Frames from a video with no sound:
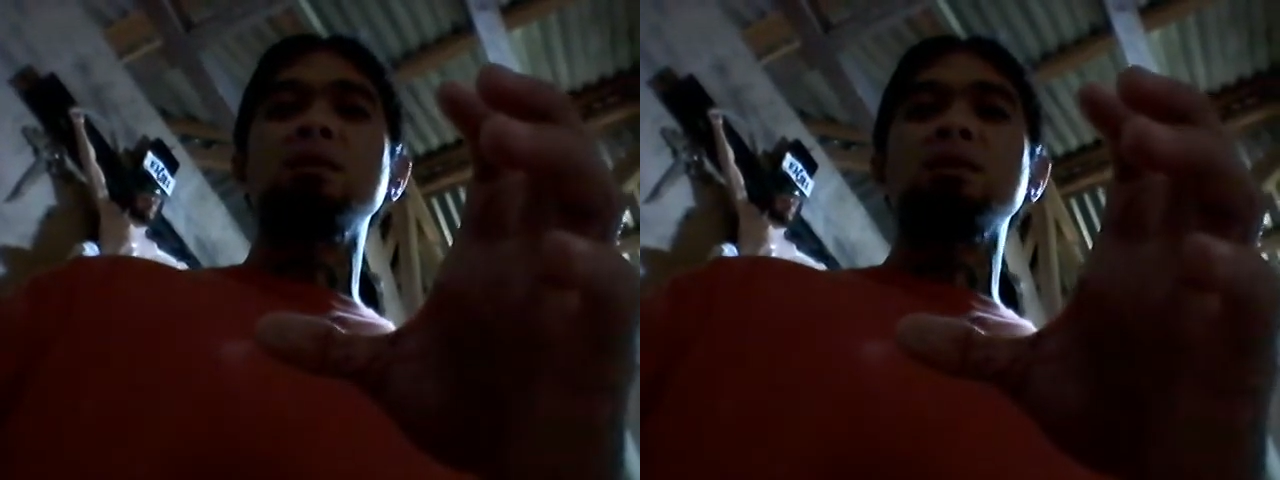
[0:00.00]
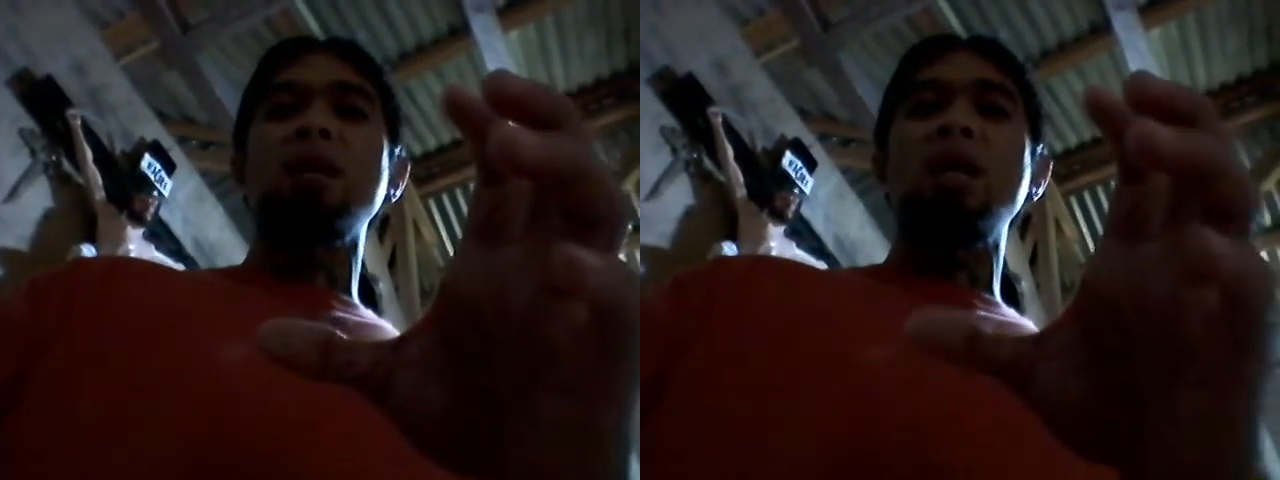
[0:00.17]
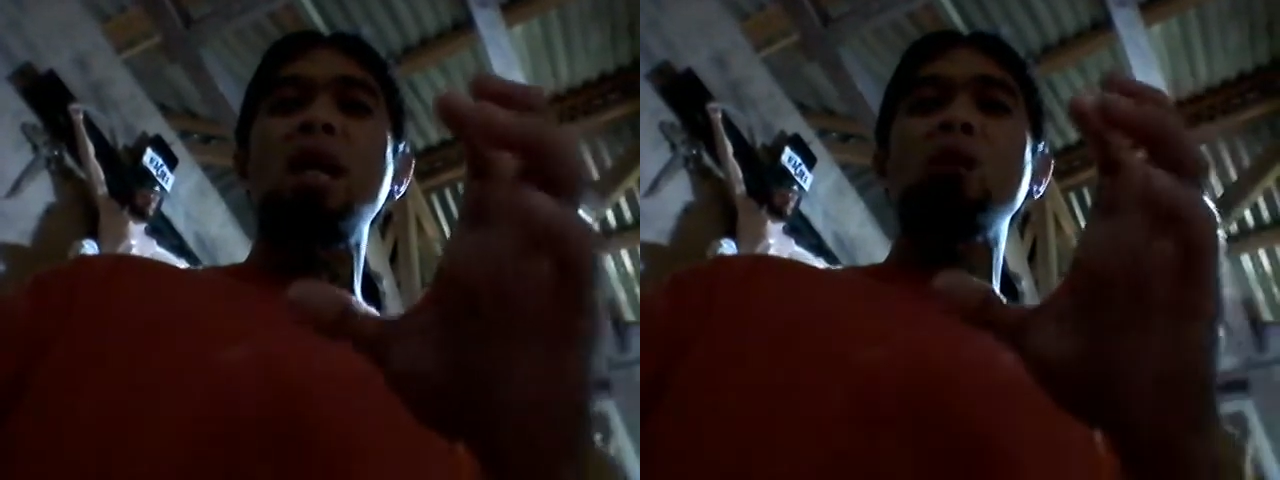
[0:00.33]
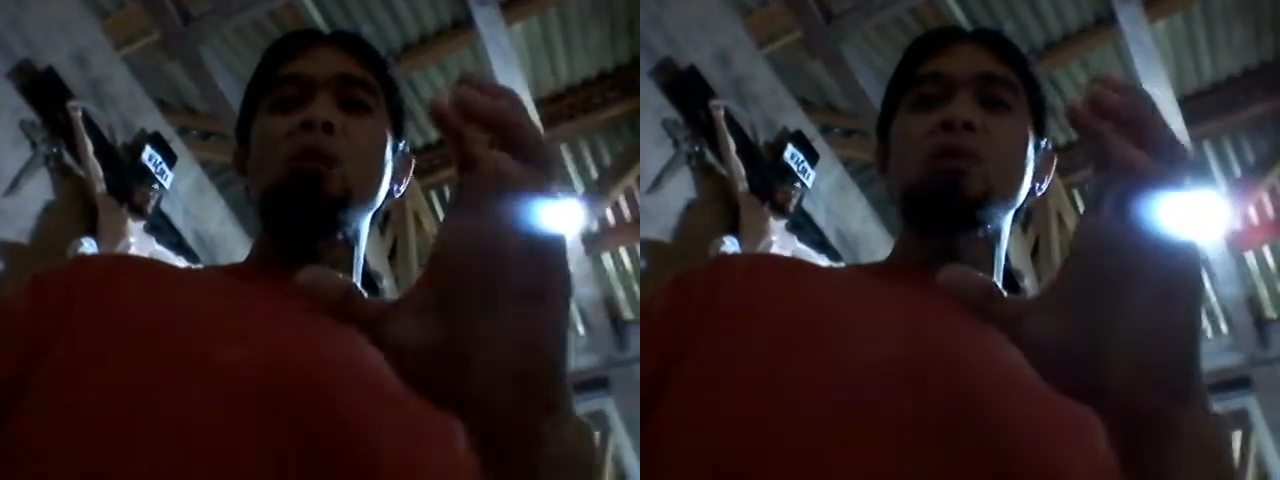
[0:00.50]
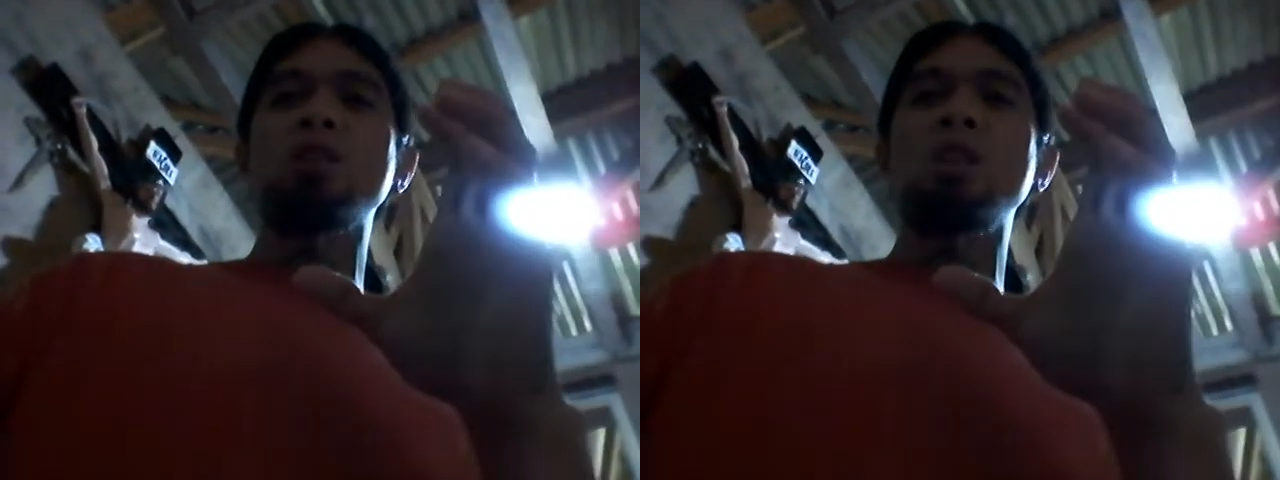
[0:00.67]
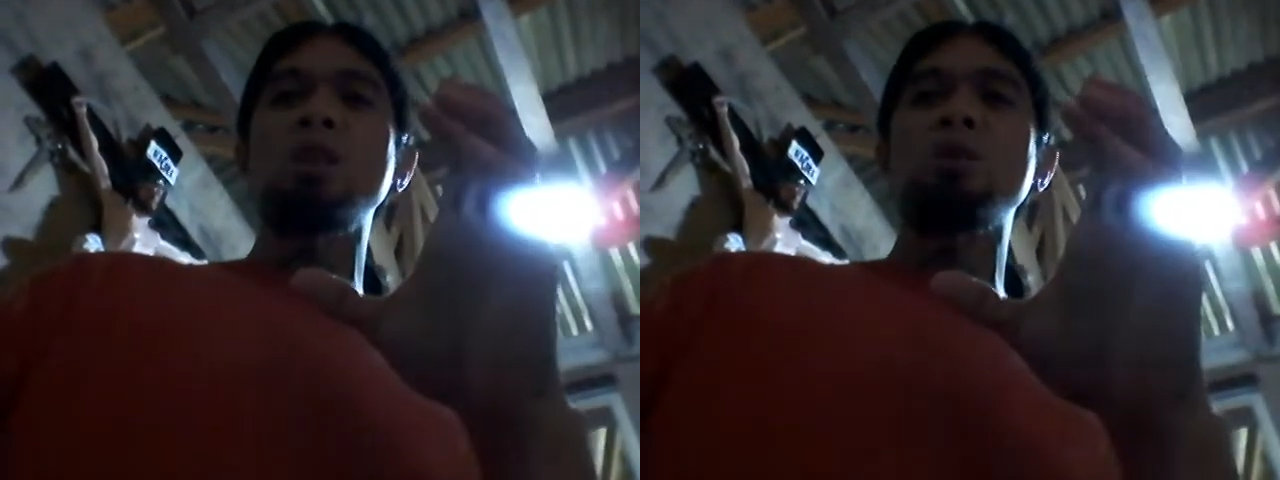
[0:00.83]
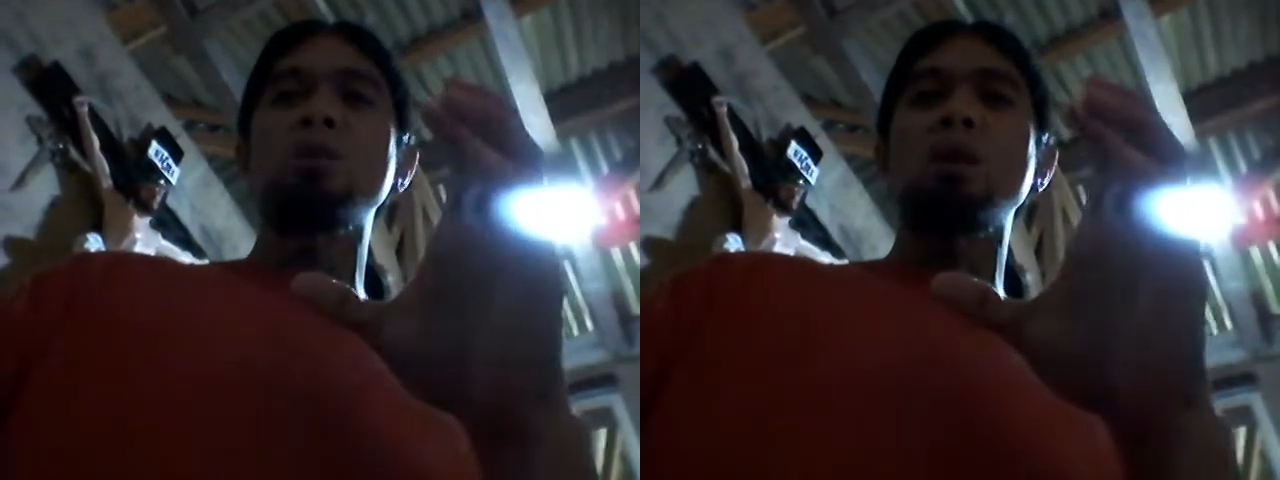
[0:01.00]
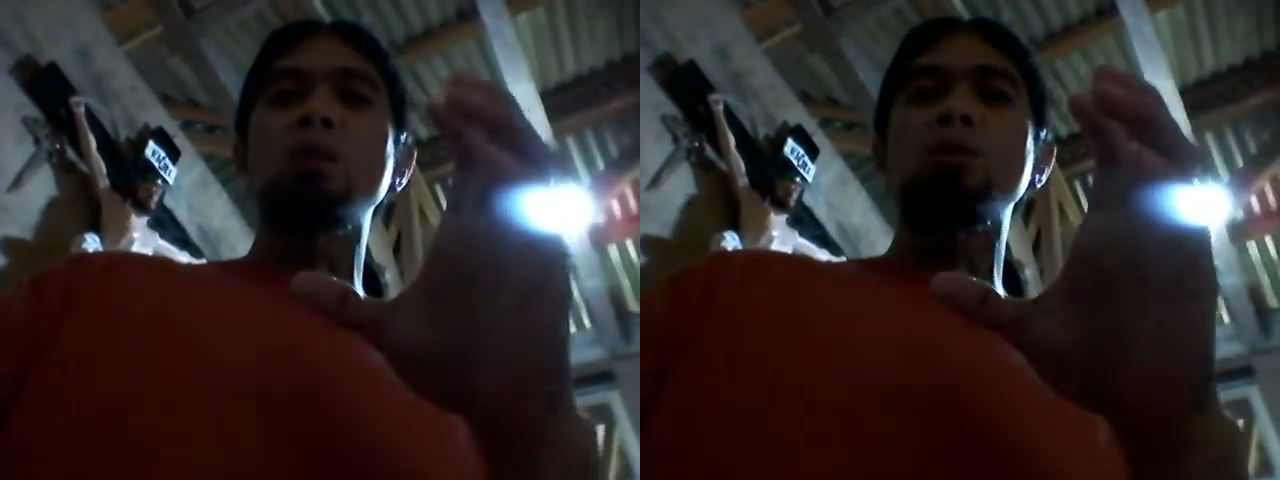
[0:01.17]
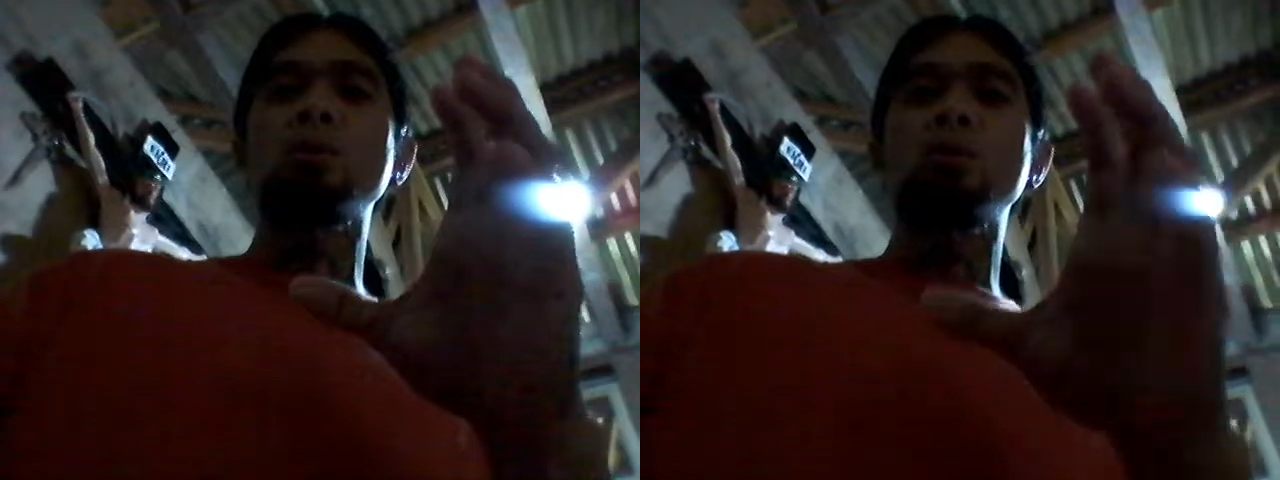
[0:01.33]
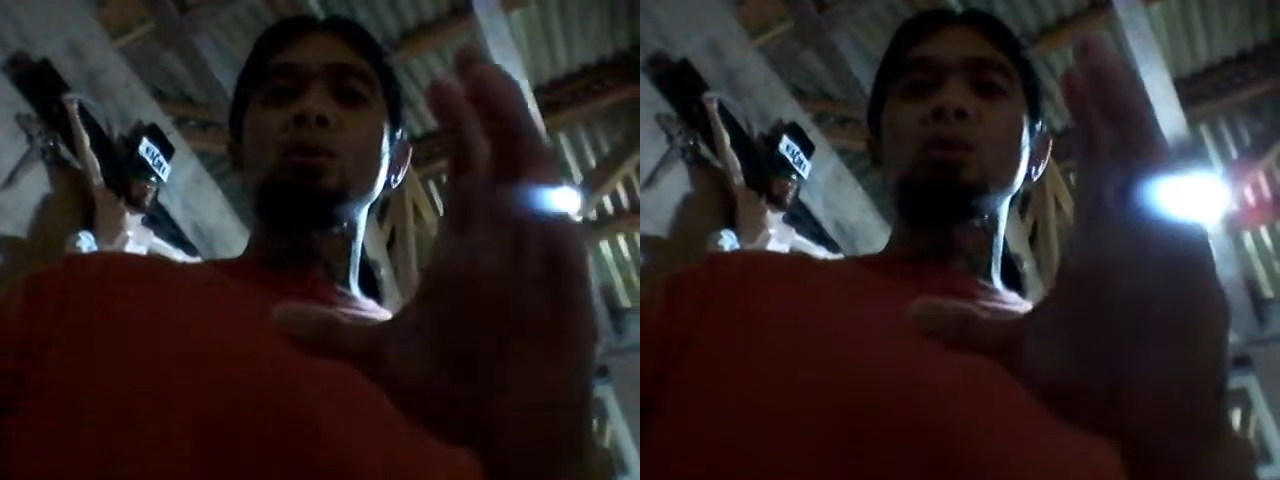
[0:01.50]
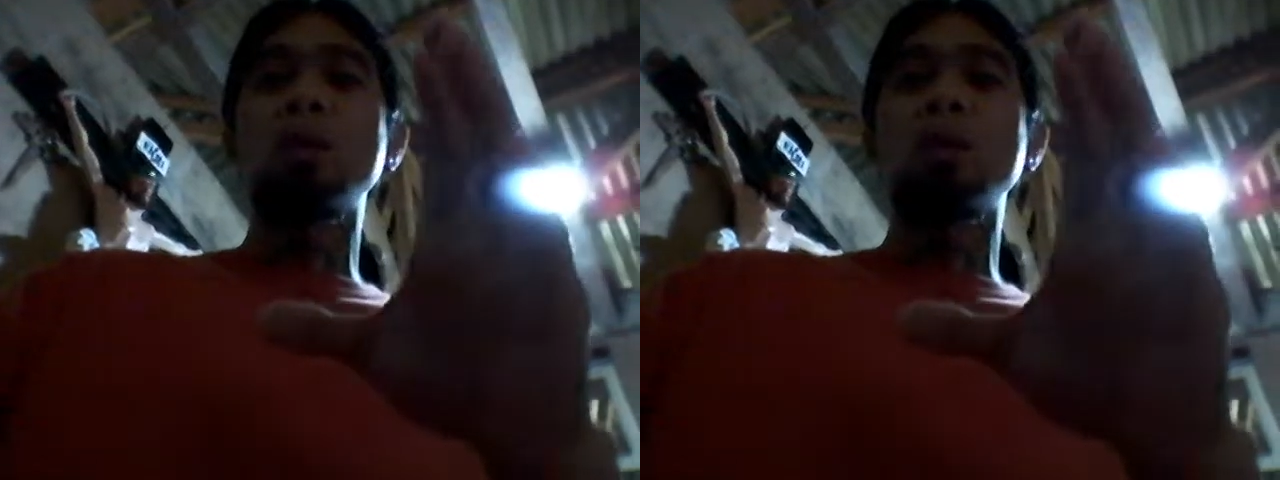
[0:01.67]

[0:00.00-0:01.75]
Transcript: tanawon sa Ginoo ang sulod sa